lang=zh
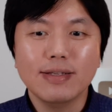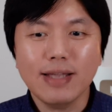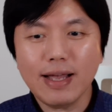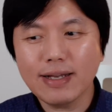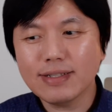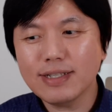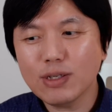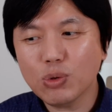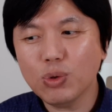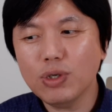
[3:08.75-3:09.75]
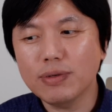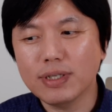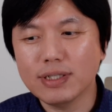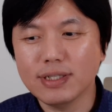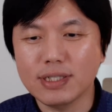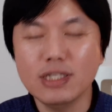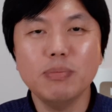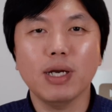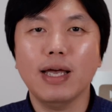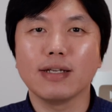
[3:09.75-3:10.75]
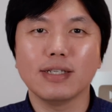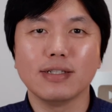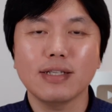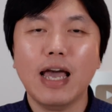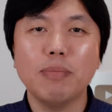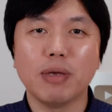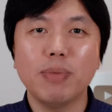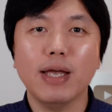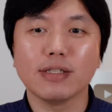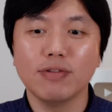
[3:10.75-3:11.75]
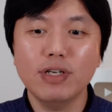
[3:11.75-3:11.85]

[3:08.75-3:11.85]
那这个对于习近平来讲，简直太没面子了。